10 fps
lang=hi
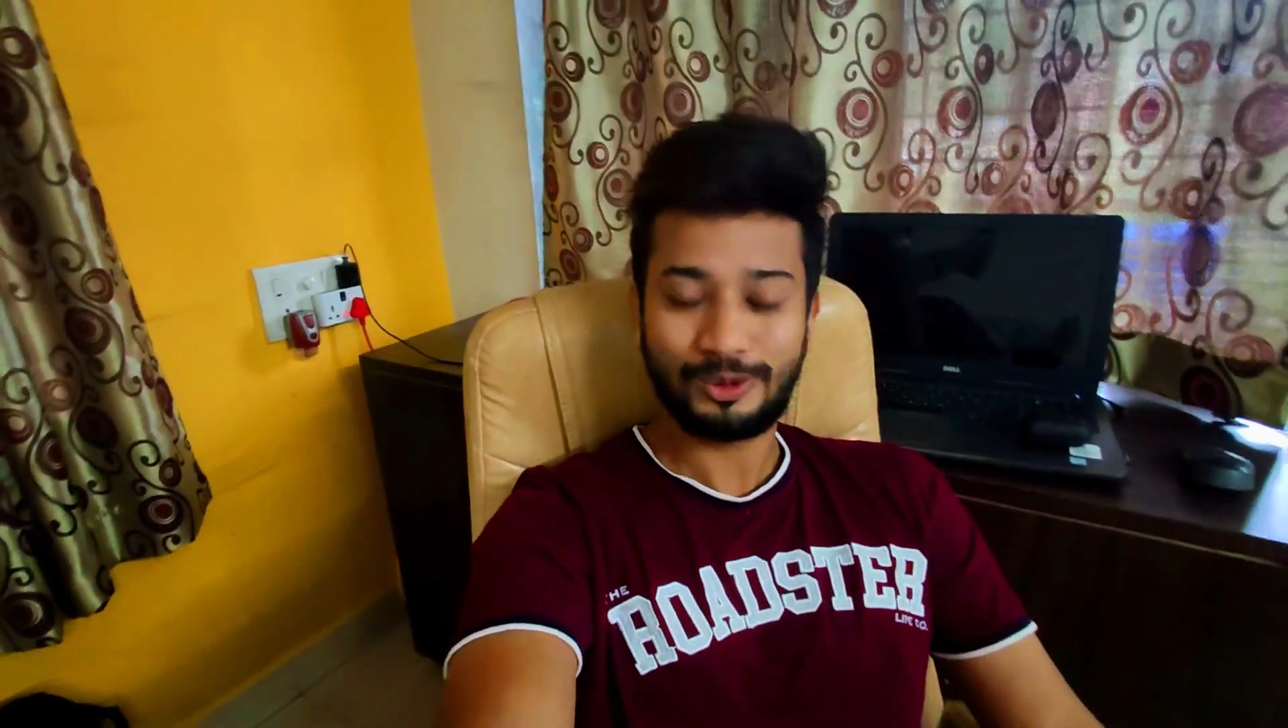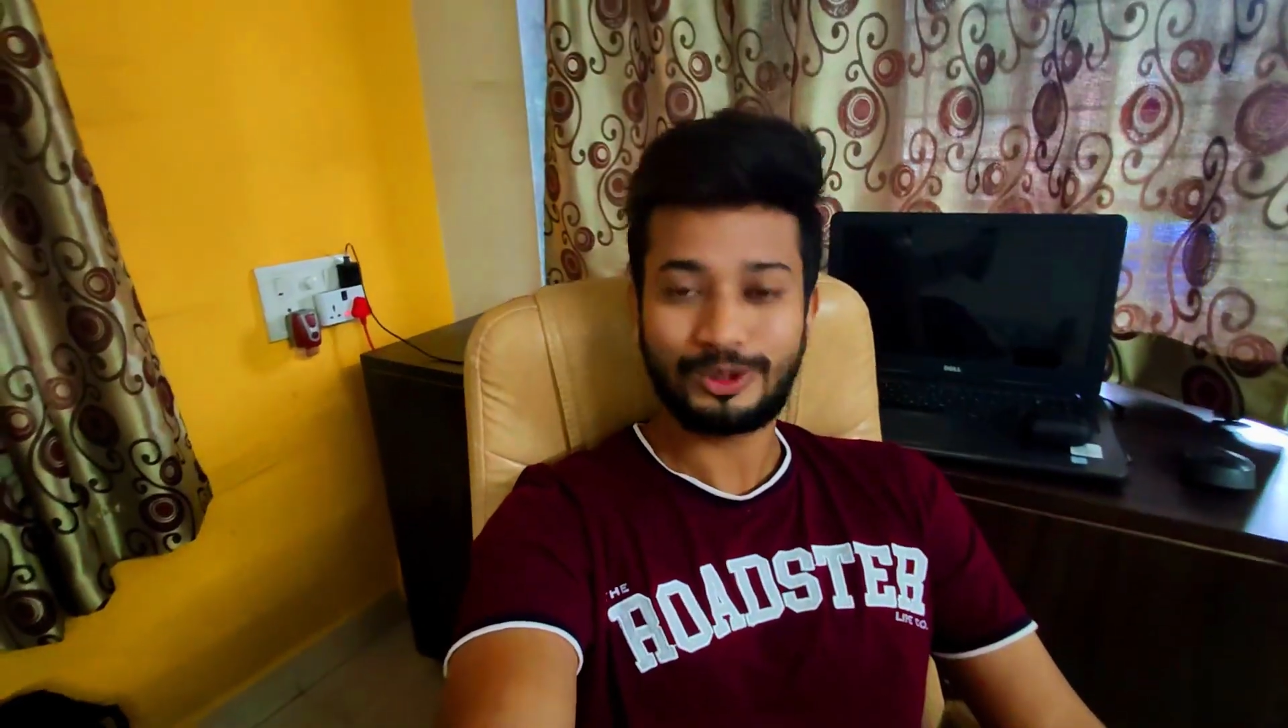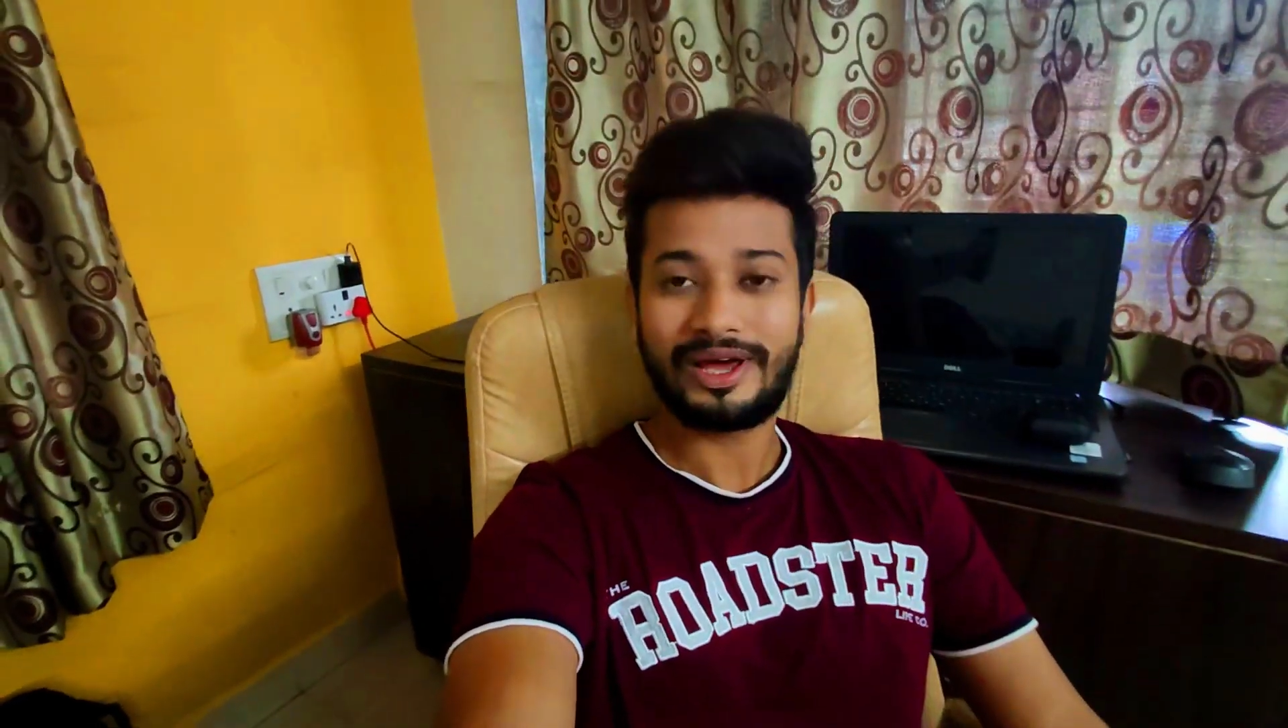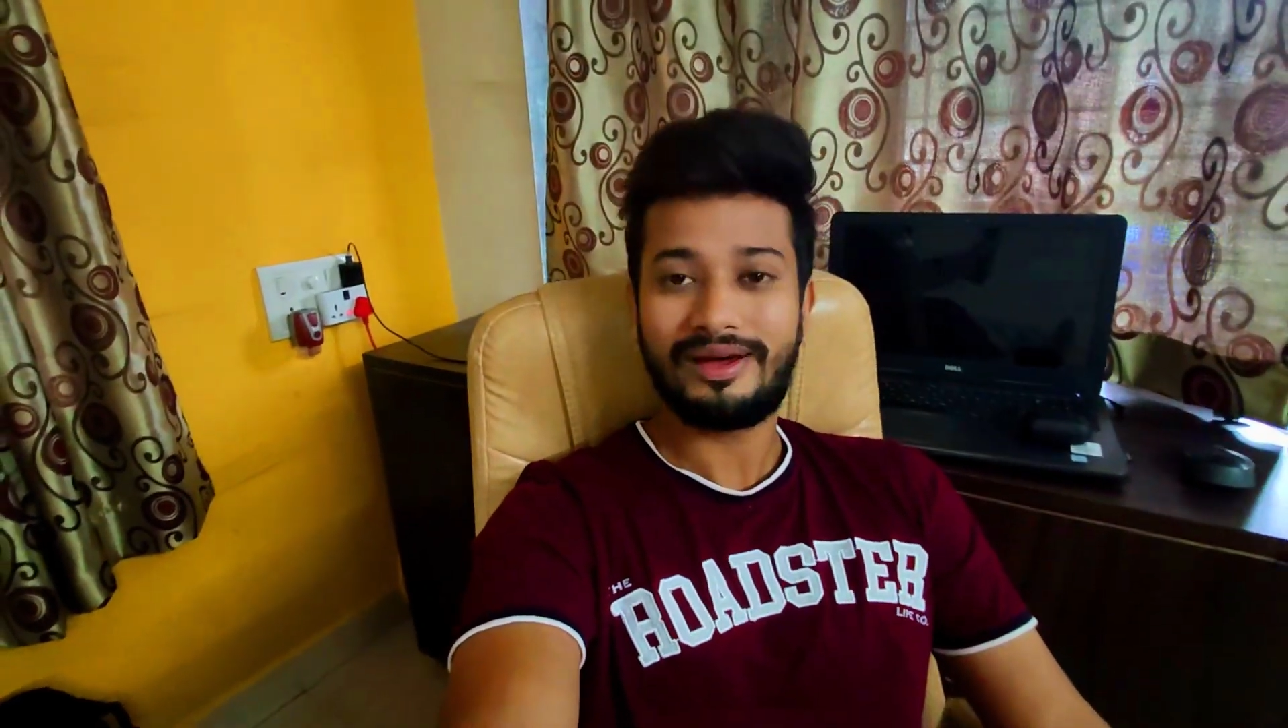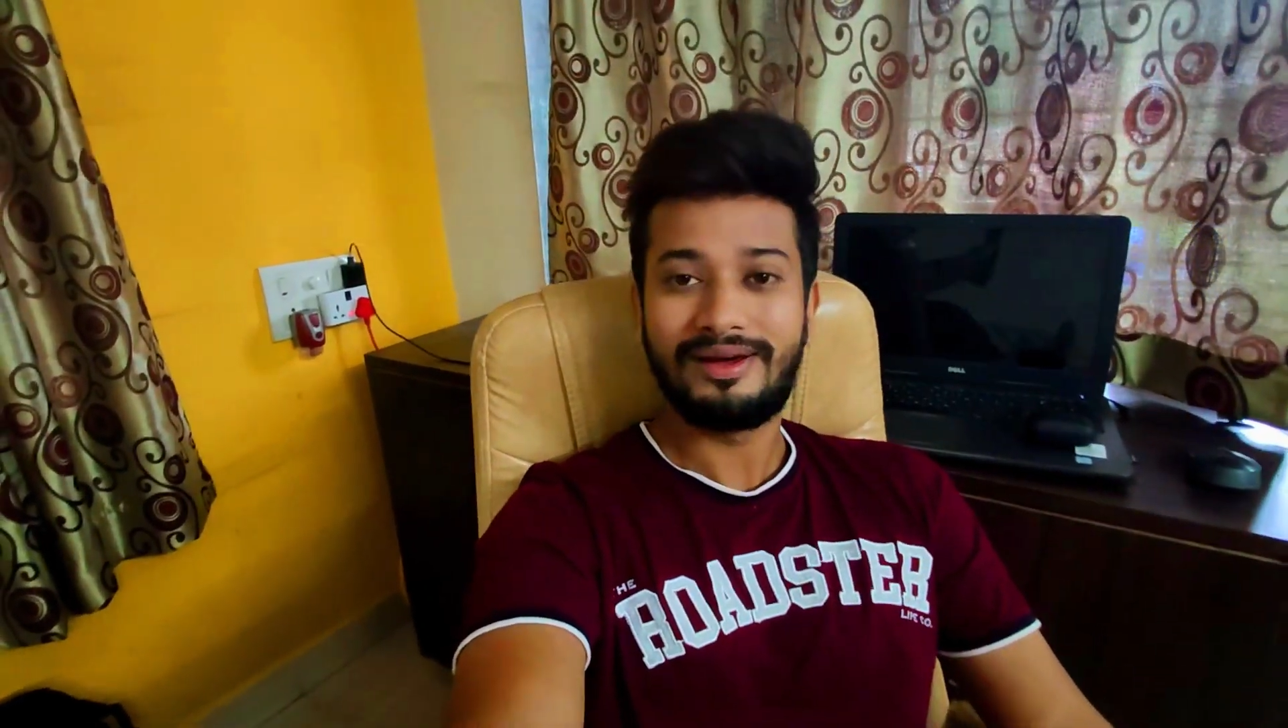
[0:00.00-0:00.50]

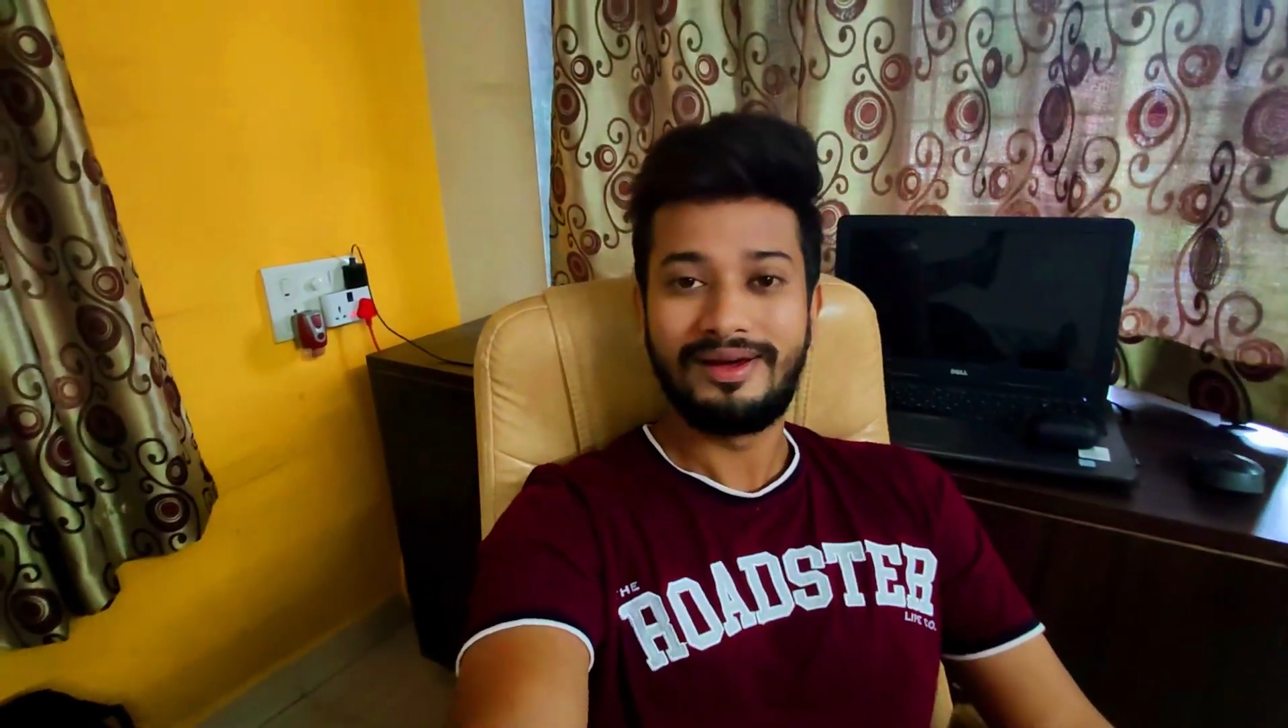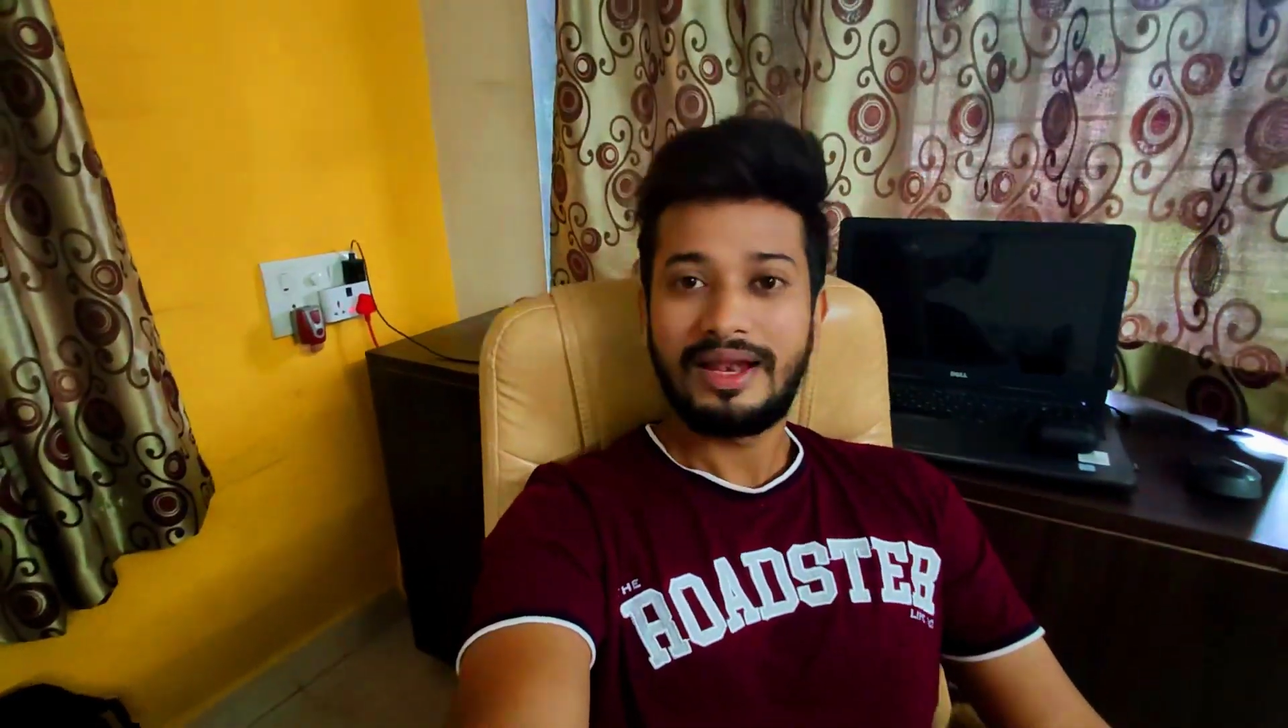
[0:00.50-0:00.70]
होता है